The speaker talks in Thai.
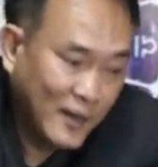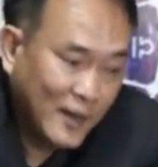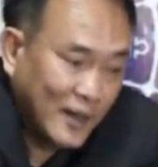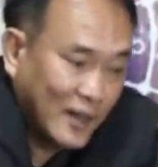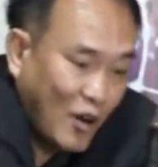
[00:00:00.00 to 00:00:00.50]

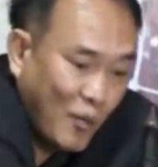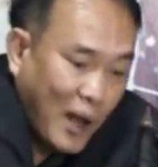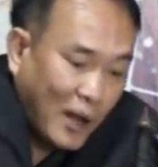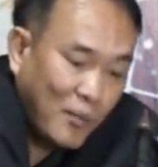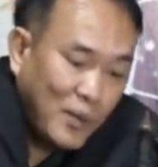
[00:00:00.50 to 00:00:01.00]
เงินเข้า
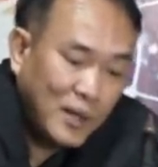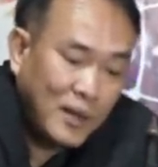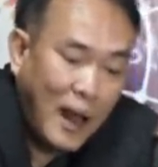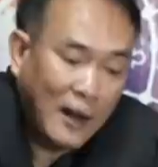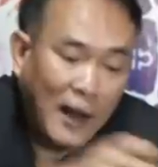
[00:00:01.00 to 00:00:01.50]
มาก็มี
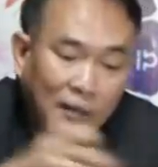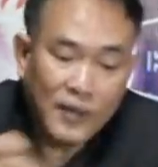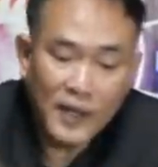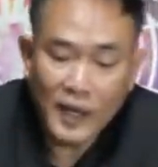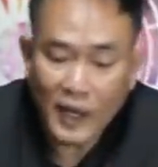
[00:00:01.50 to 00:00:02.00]
หลากหลาย
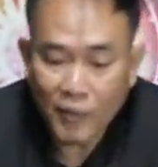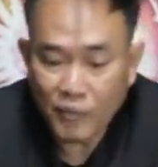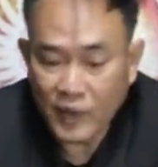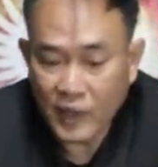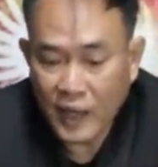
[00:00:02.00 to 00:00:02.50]
สีนะครับ
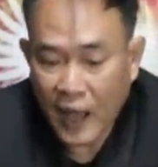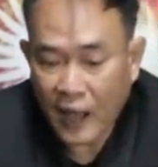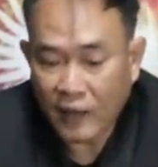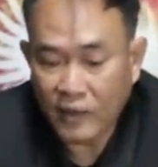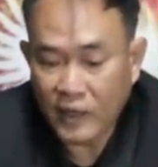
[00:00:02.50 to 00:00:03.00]
สีแด
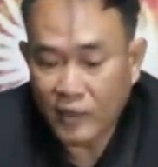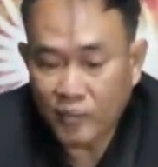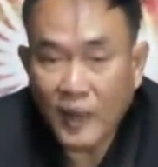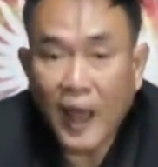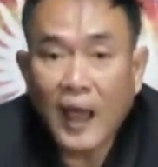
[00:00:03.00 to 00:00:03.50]
ง สี
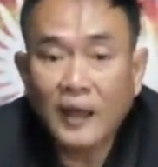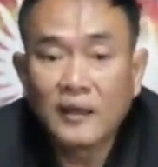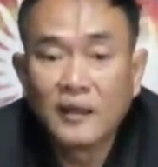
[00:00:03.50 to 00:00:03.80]
น้ำตาล